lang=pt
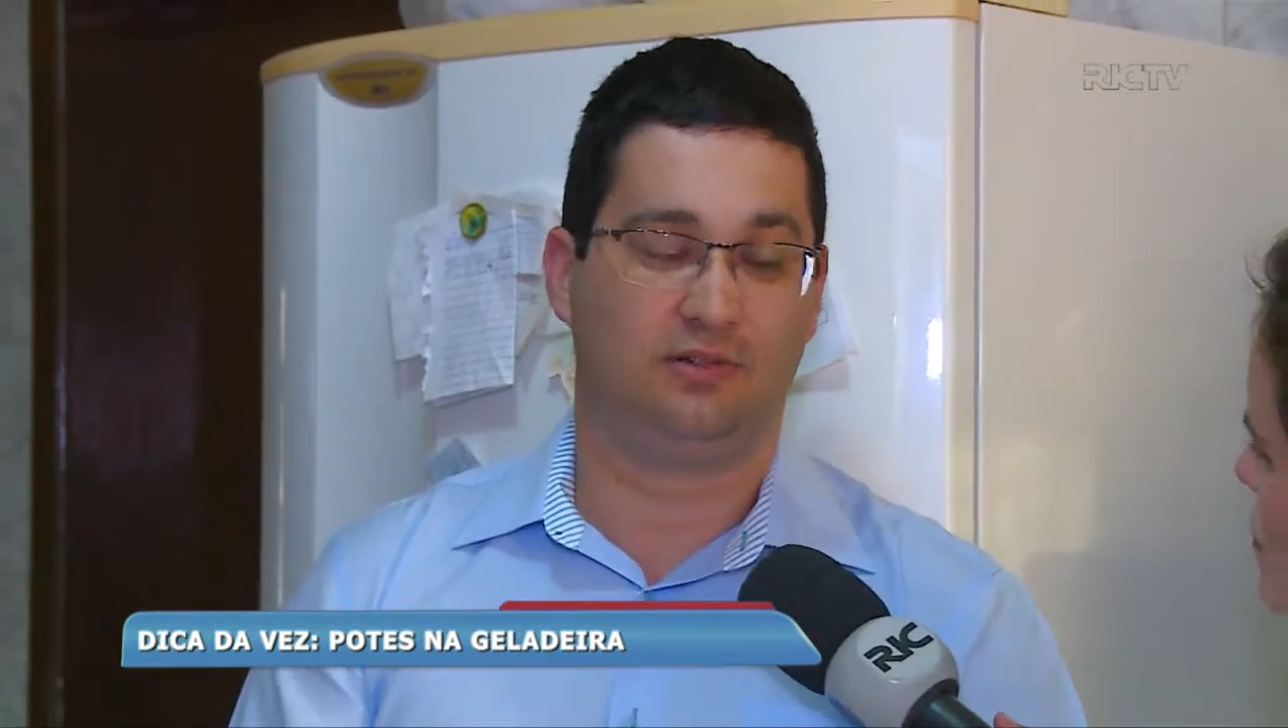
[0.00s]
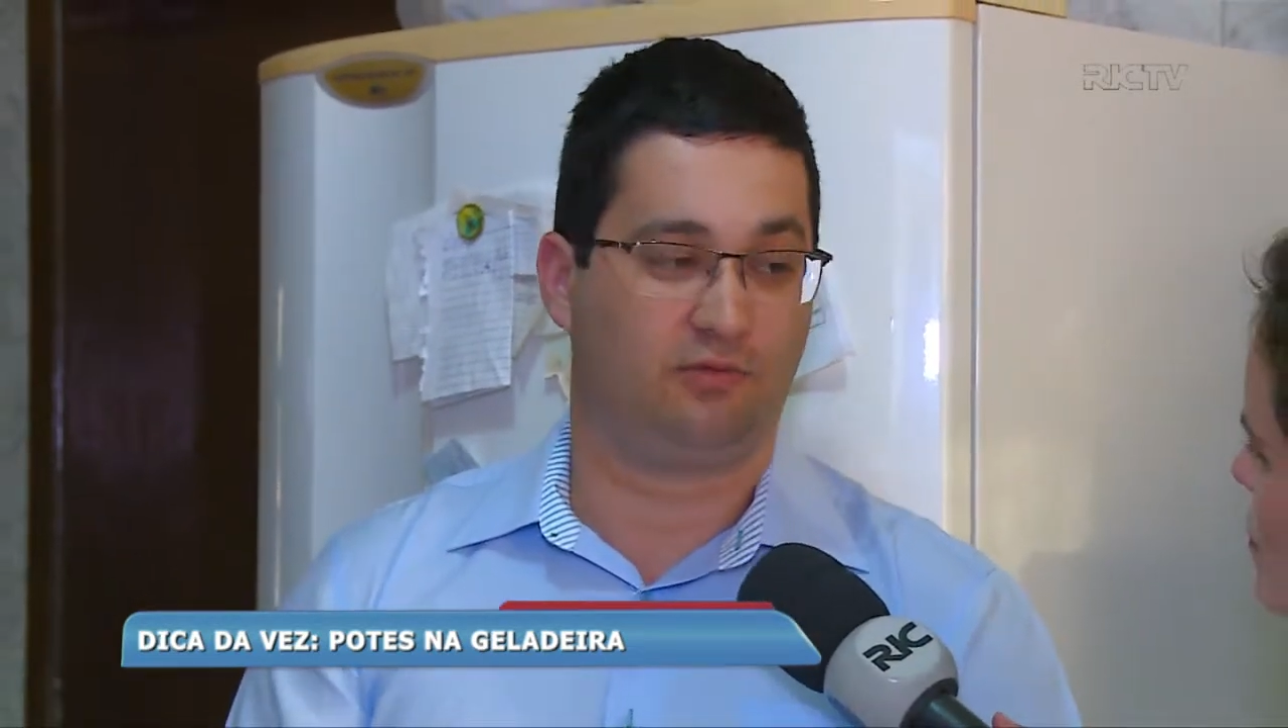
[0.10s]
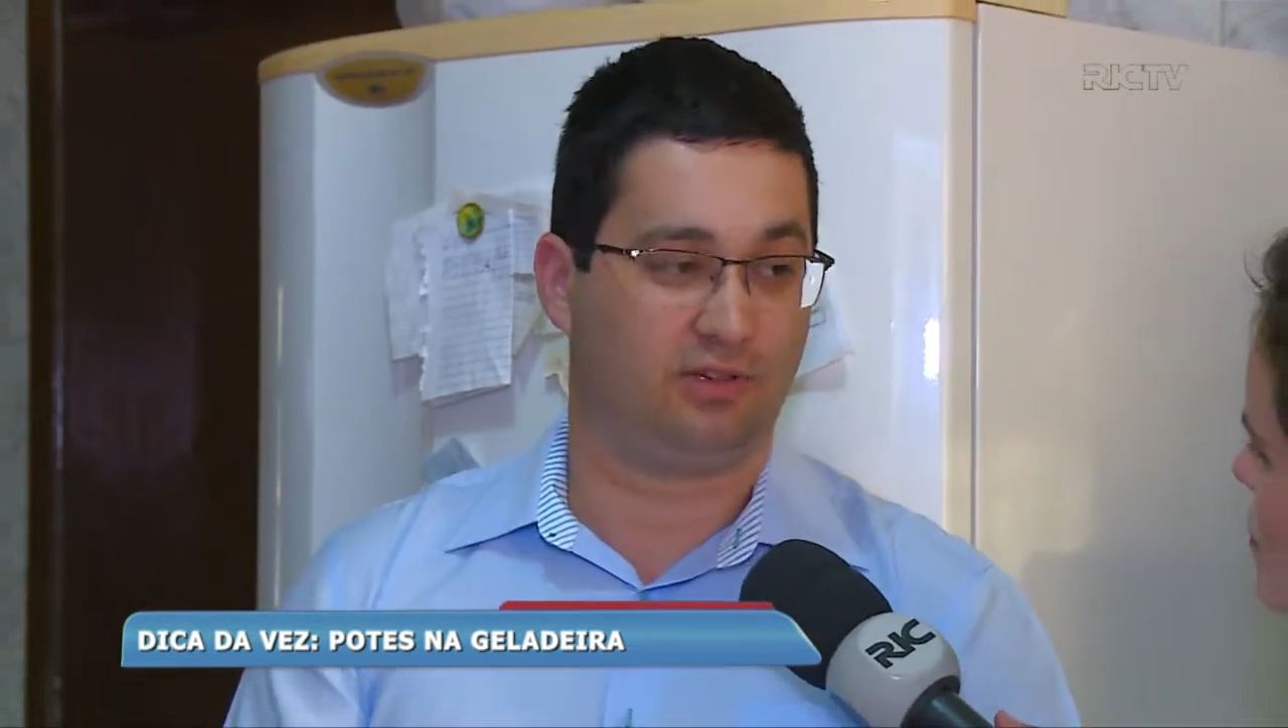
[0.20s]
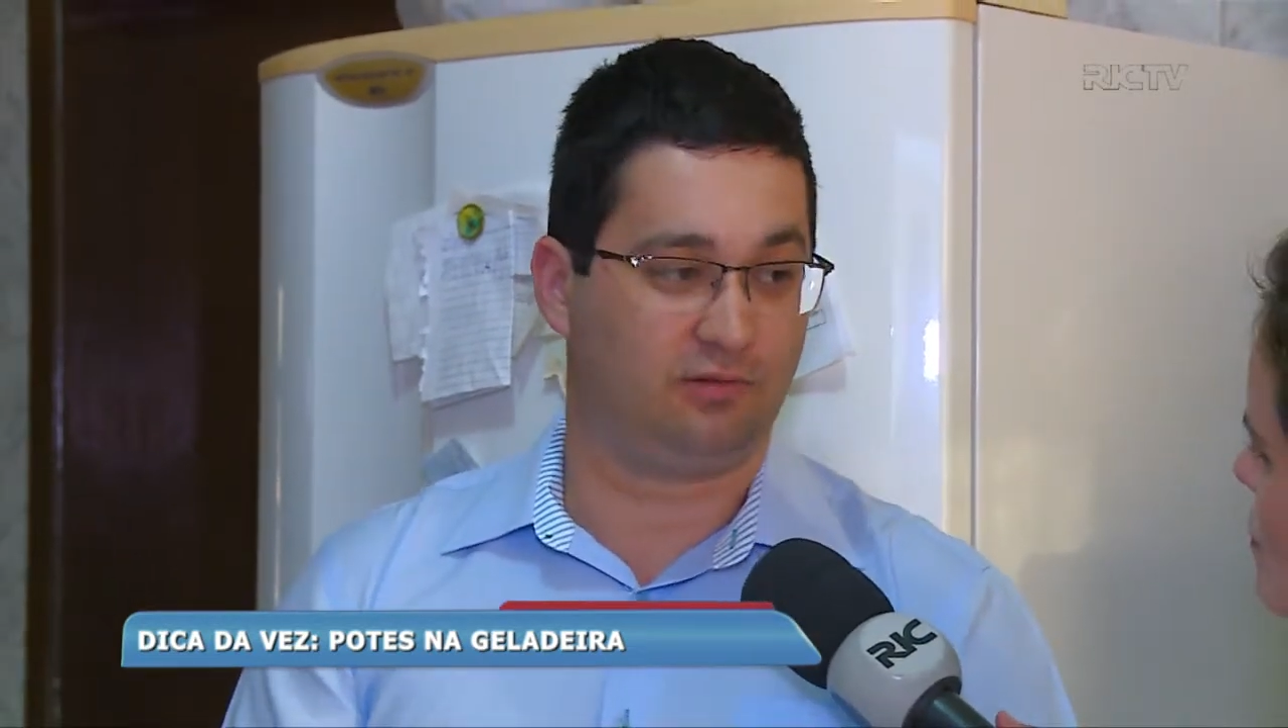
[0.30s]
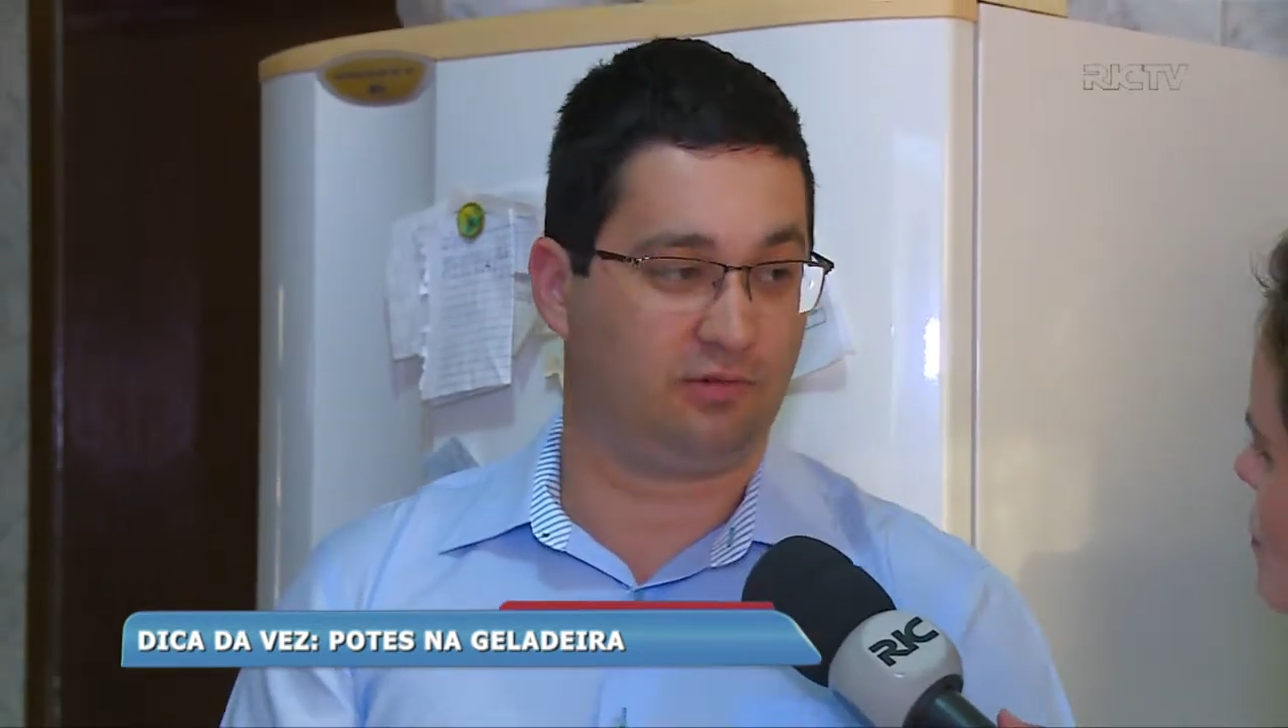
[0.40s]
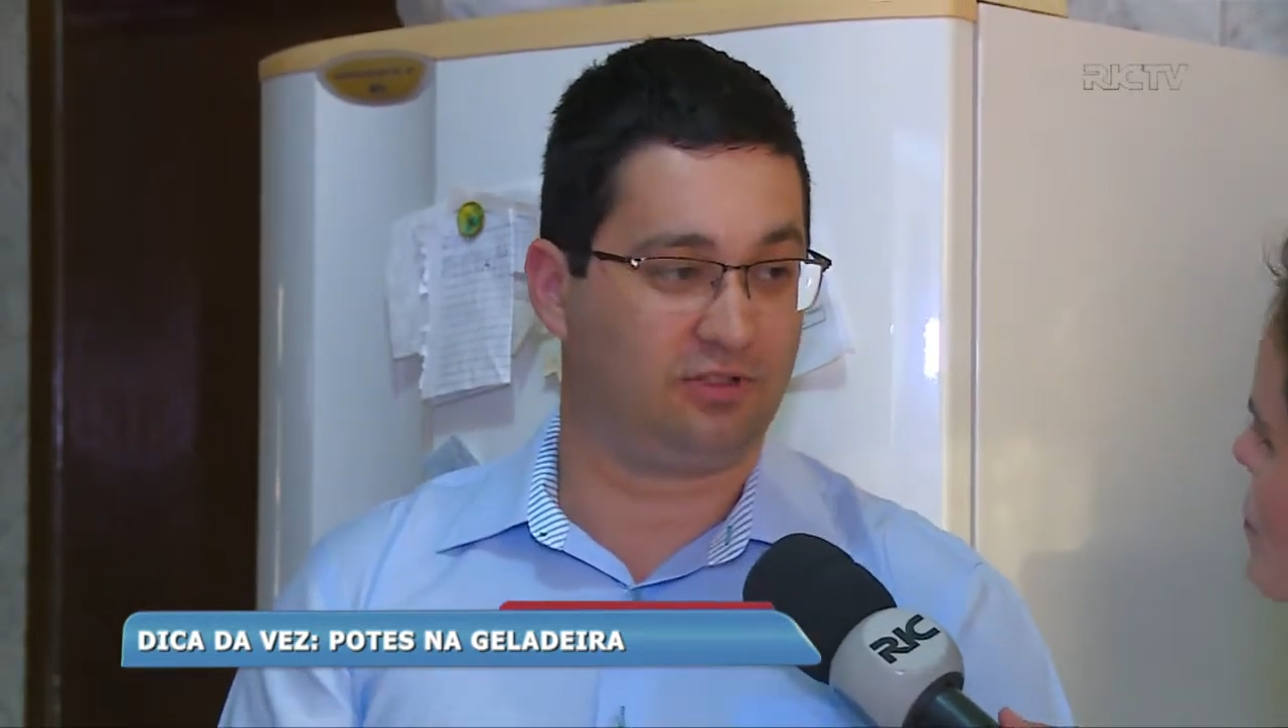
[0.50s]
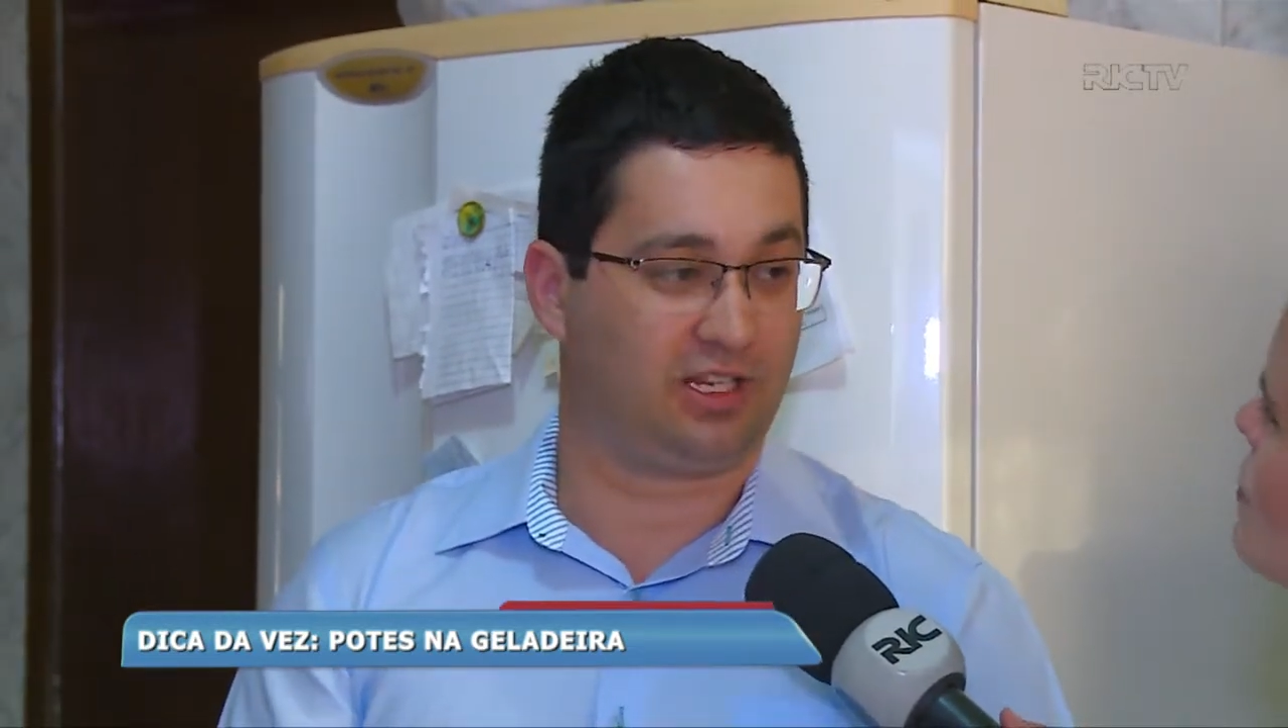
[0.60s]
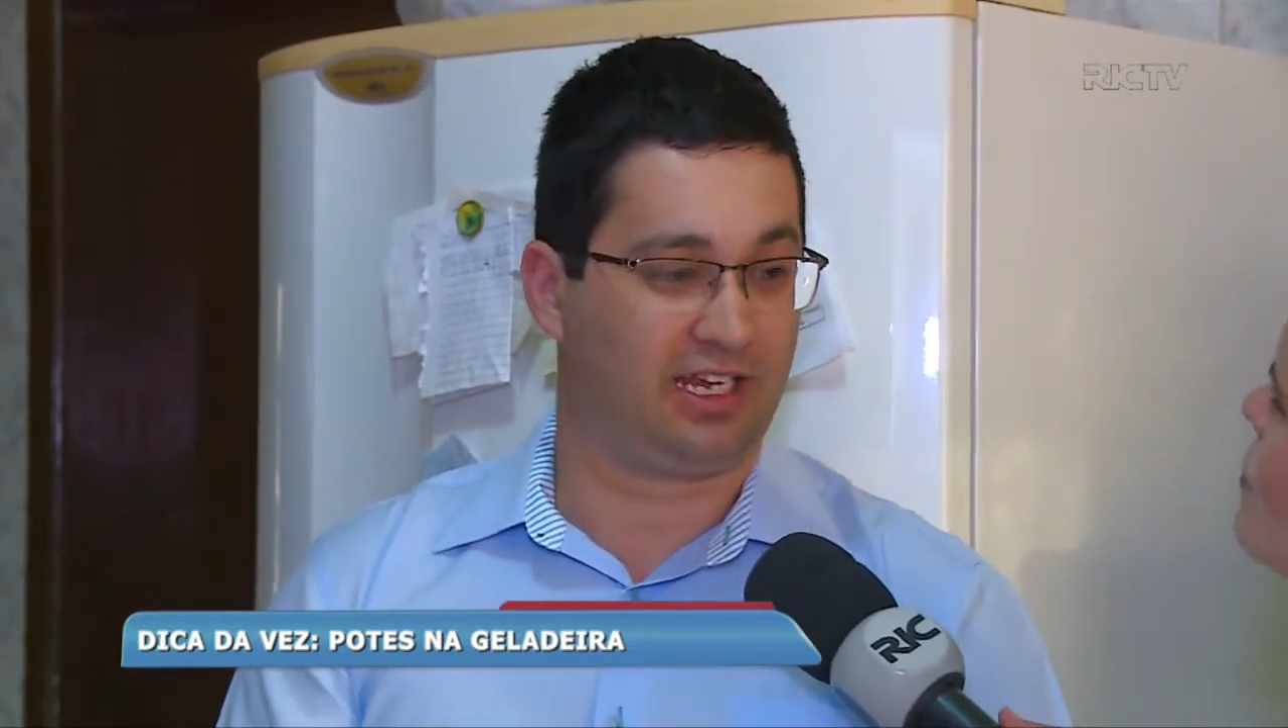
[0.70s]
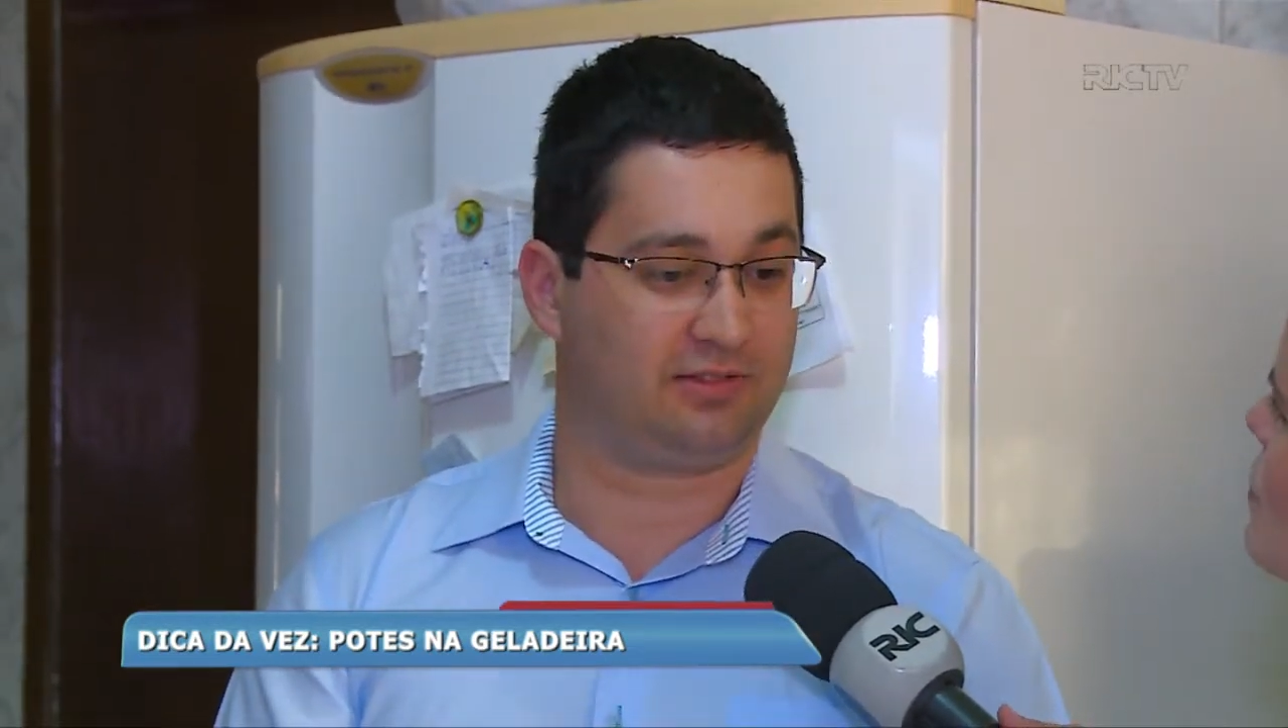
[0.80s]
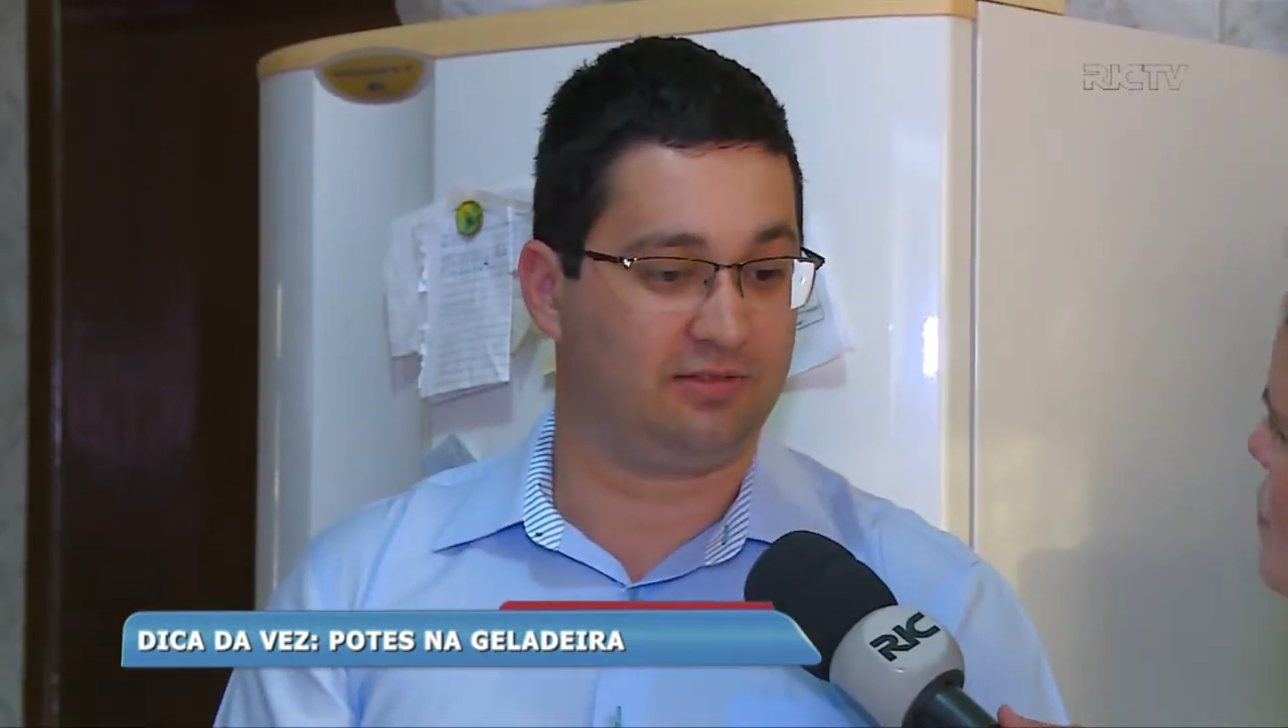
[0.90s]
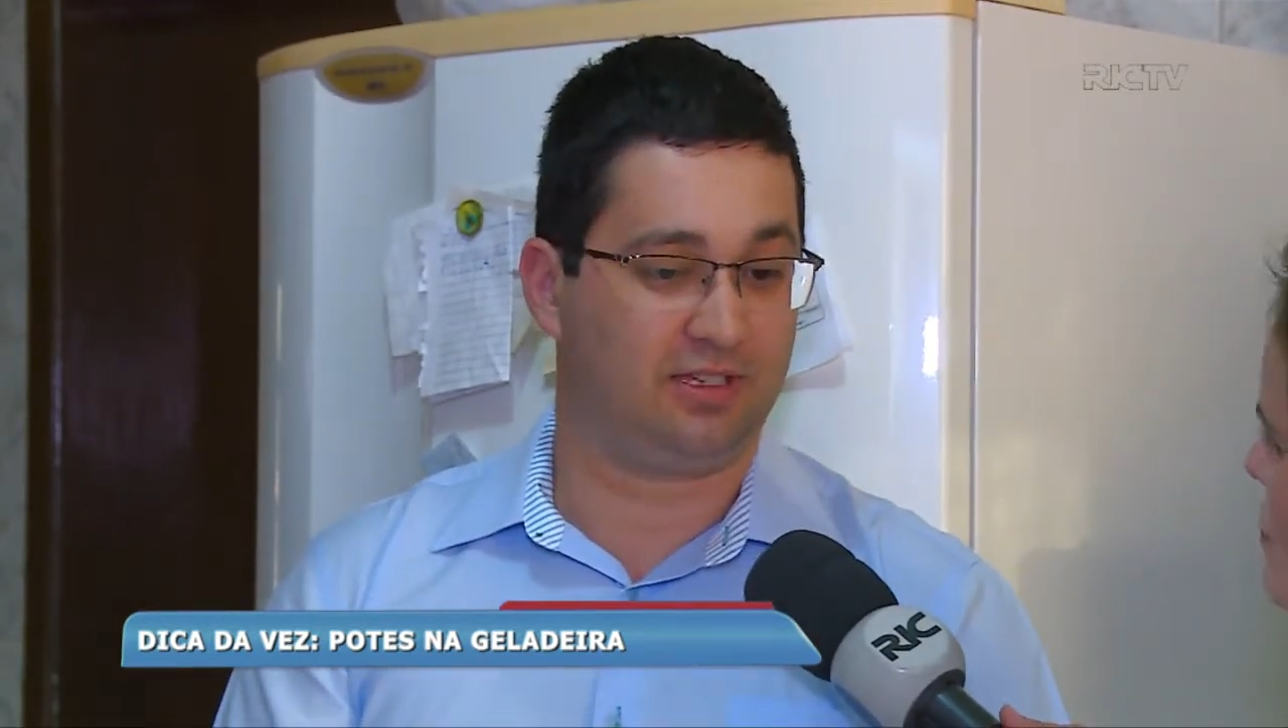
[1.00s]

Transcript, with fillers: quando congelado.